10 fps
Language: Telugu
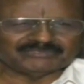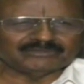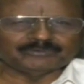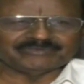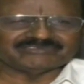
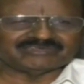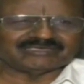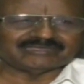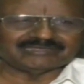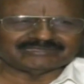తెలుగు
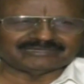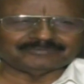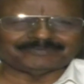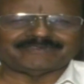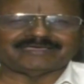పిచ్చిలాగా నేను
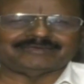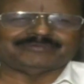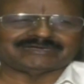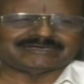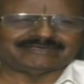తెలుగు పదాలే
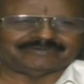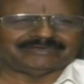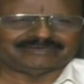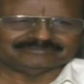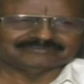
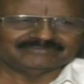మాట్లాడేవాడిని